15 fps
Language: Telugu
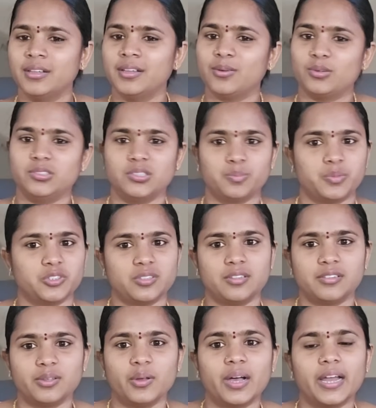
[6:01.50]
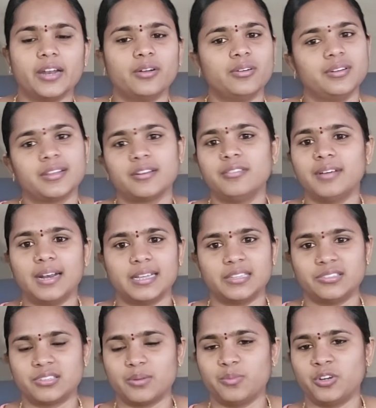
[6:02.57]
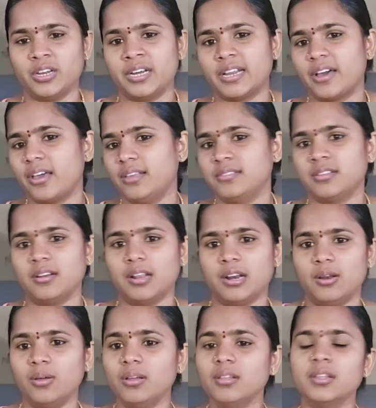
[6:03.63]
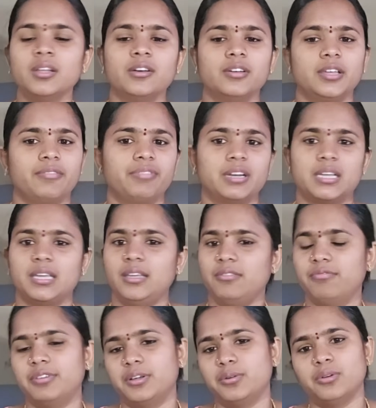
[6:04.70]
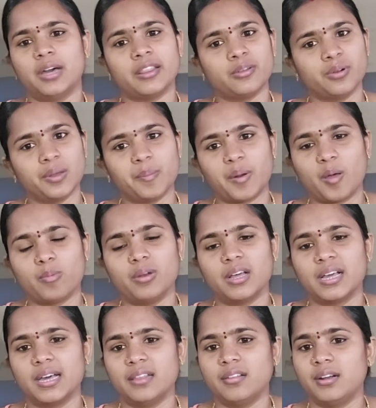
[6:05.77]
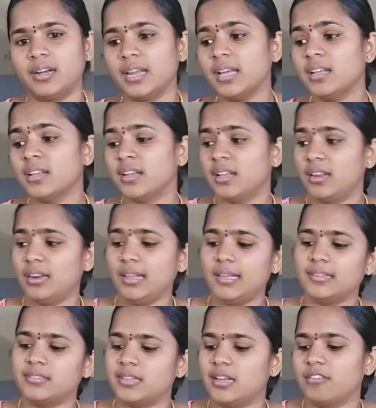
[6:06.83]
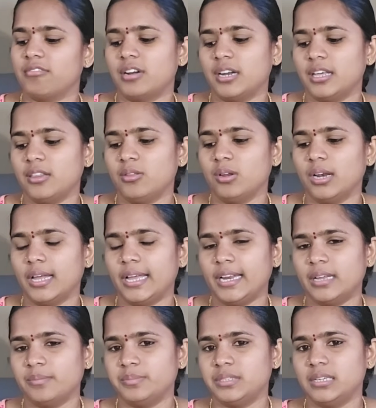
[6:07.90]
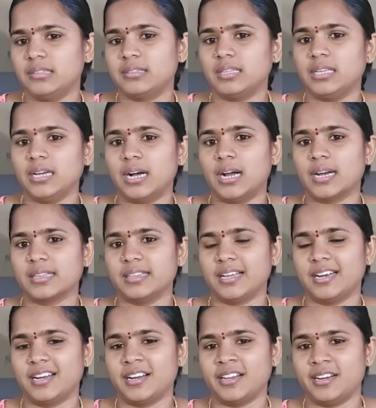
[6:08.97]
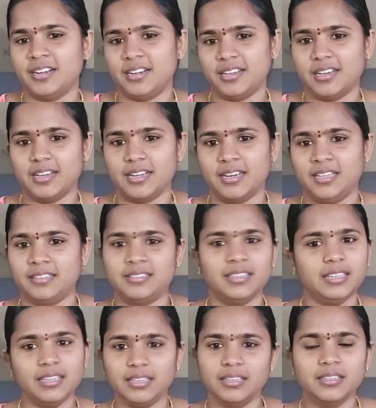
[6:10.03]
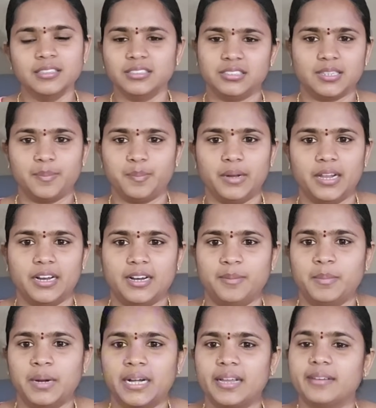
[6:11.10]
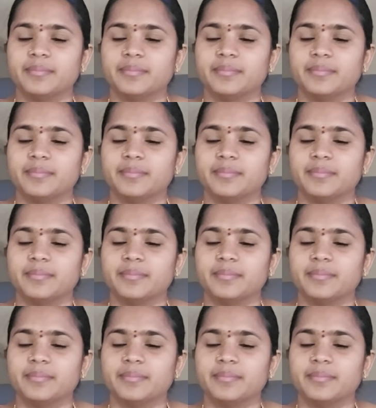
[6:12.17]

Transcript: కొంచెం పొసెసివ్గానే ఉంటారు వాళ్ళకి ఇష్టం ఉండే టాయిస్లలో ఎవరికి ఇవ్వరు అది కూడా ప్రాబ్లం కాదు అంటే లే సార్ వాడు ఏదో లైనప్ చేసి ఆడుతున్నాడంట అనేసి చెప్పినాను అనమాట